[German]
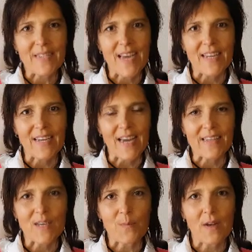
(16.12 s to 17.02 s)
Tanja
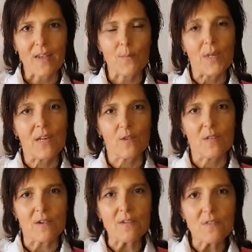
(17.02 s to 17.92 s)
Danksackmüller. Ich bin
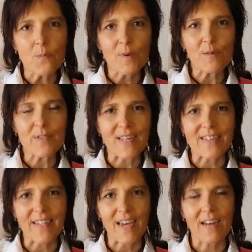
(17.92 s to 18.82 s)
Intuitions- und
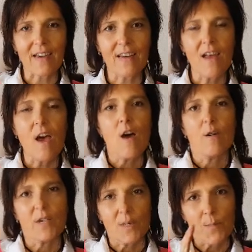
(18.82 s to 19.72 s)
Bewusstseinstrainerin
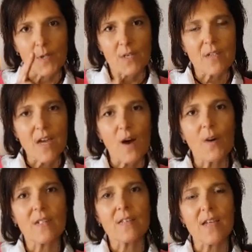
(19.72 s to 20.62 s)
und ich möchte dir
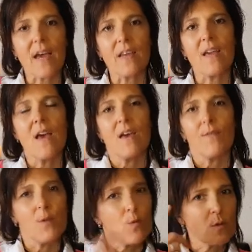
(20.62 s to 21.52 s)
heute zeigen,
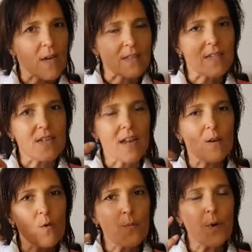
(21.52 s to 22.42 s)
wie du ganz
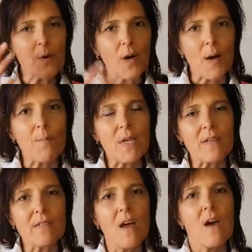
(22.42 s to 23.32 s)
schnell
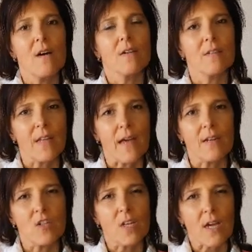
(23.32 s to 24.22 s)
umprogrammierst und
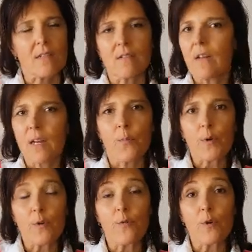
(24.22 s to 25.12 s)
deinen Stress und deine
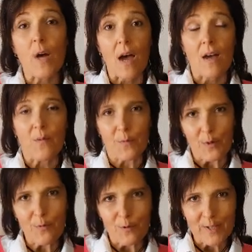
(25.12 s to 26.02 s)
Prüfung,
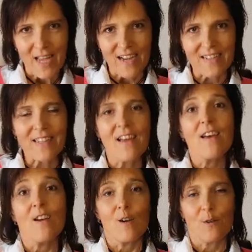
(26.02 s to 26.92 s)
Prüfungsangst
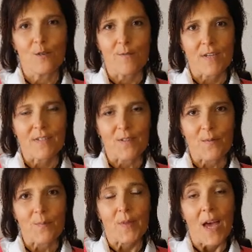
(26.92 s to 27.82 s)
loswirst.
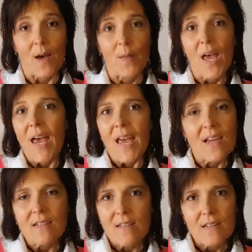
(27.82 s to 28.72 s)
Ja,
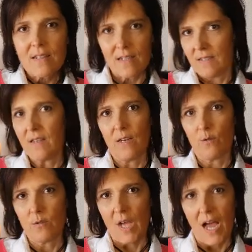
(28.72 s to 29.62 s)
Ängste sitzen in
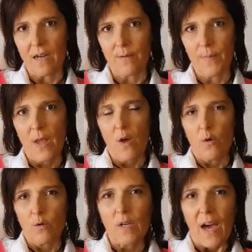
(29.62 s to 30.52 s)
uns allen.
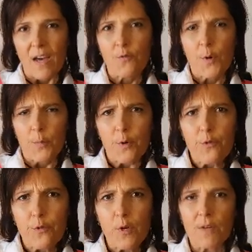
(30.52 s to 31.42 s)
Und gerade vor
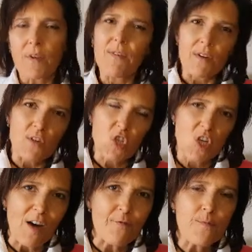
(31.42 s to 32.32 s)
Prüfungen, wenn wir etwas
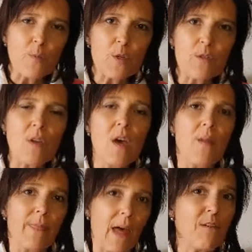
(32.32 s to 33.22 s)
schaffen müssen,
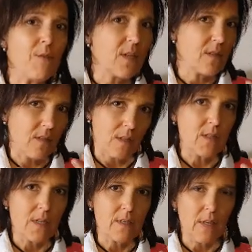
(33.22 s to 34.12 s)
dann wird es
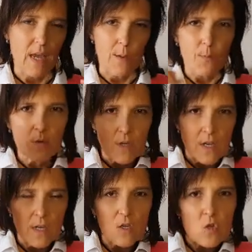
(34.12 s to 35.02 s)
ganz extrem. Unser
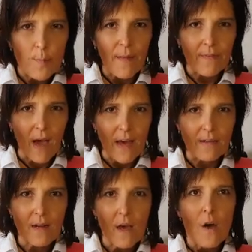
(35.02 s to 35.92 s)
Hirn spannt
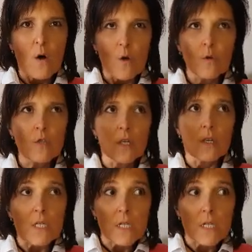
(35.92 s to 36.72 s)
an und